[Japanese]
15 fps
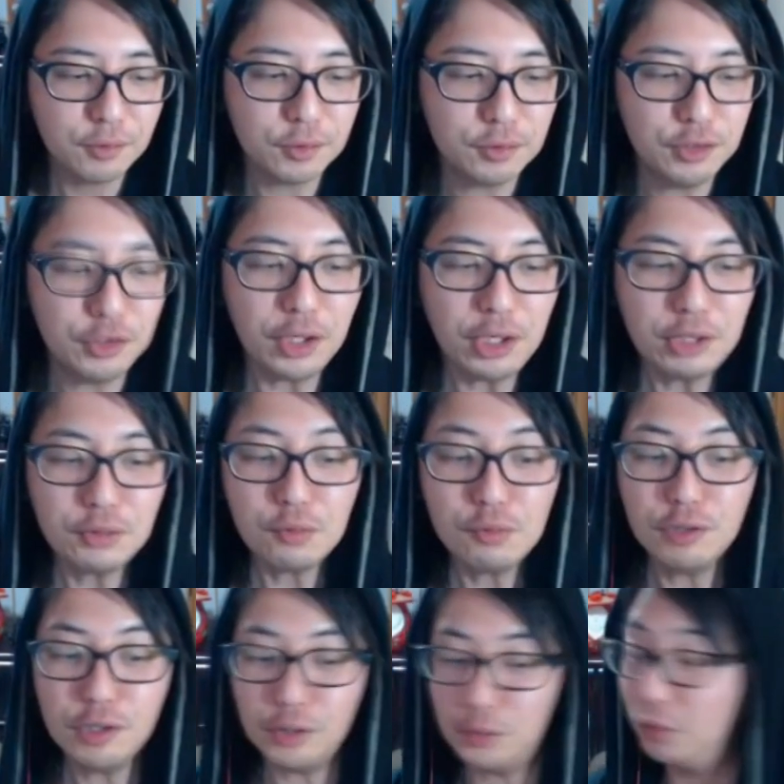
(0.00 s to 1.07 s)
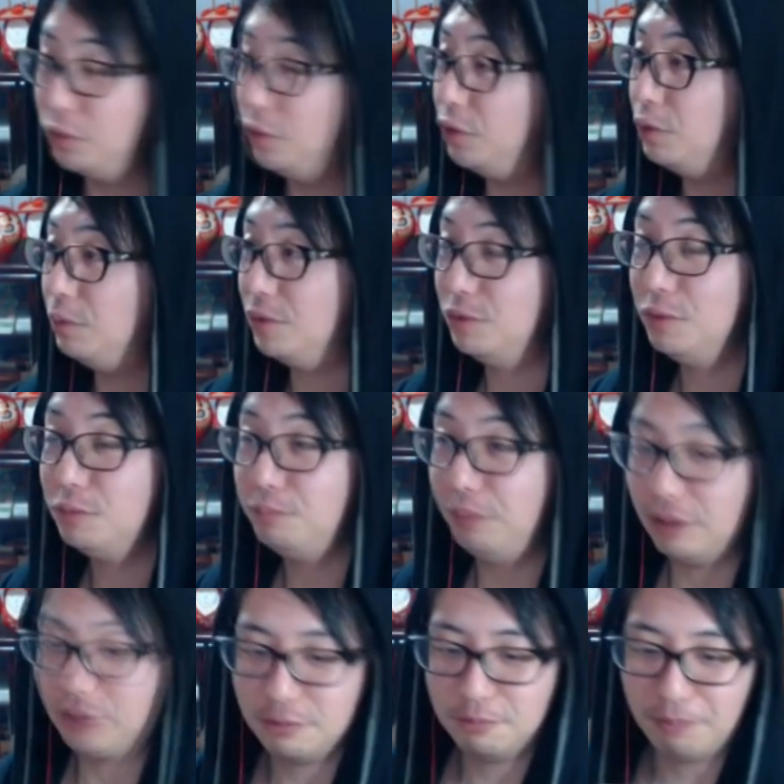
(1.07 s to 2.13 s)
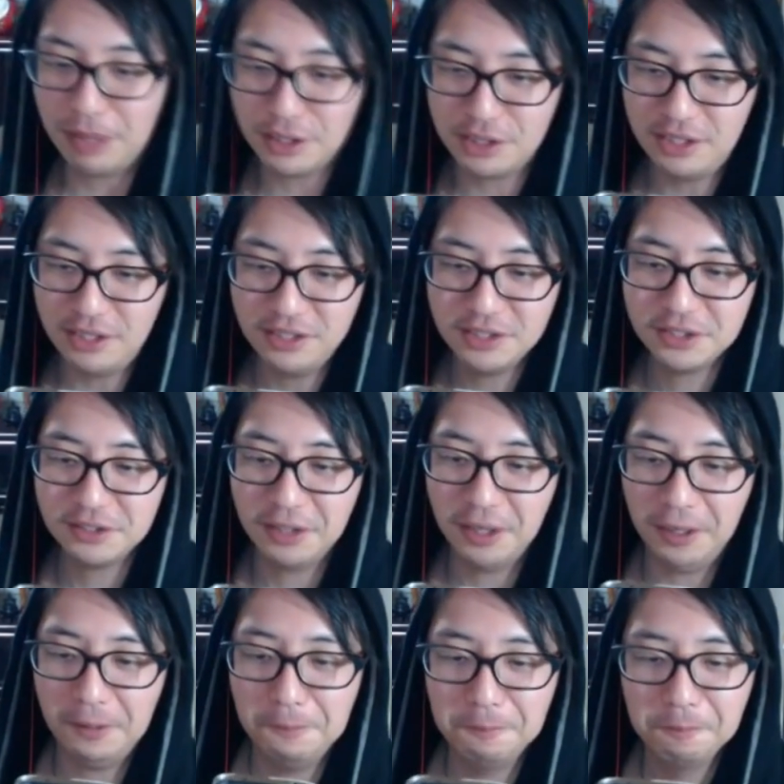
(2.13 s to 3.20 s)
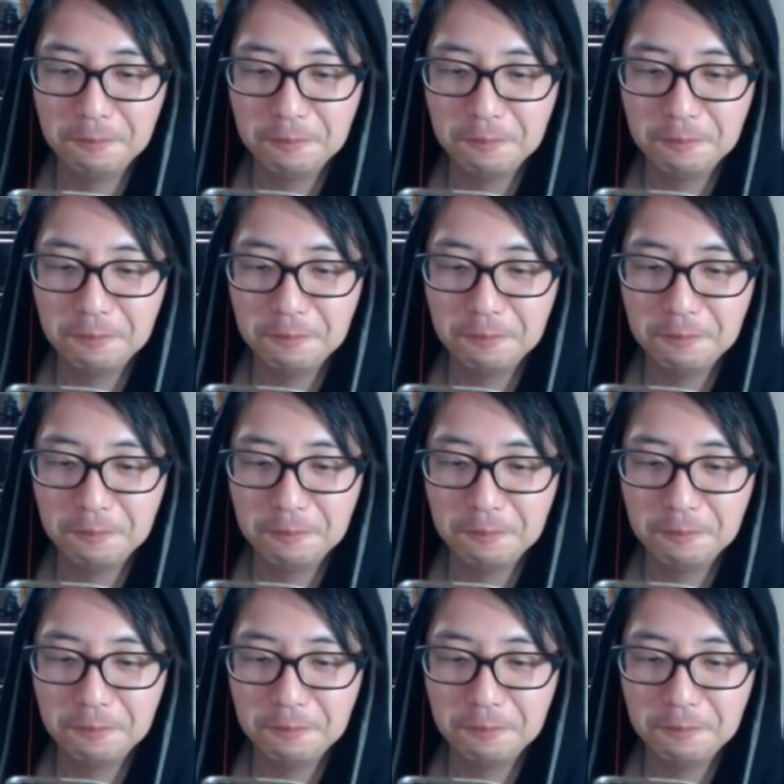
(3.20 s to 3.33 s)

2体攻撃とか出てますよ。バシンバシンっつって、